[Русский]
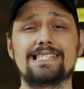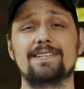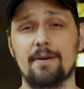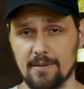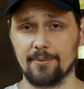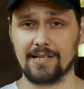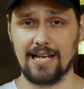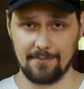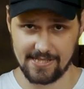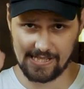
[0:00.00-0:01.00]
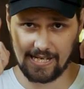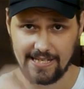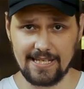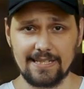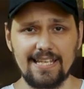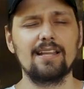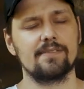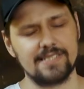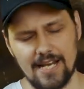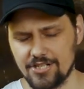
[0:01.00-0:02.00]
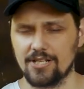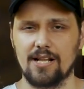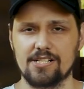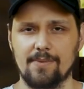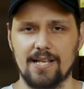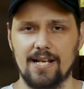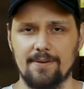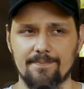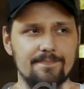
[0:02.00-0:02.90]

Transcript: с вами был Глеб и сигарет нет, и до встречи на нашем канале.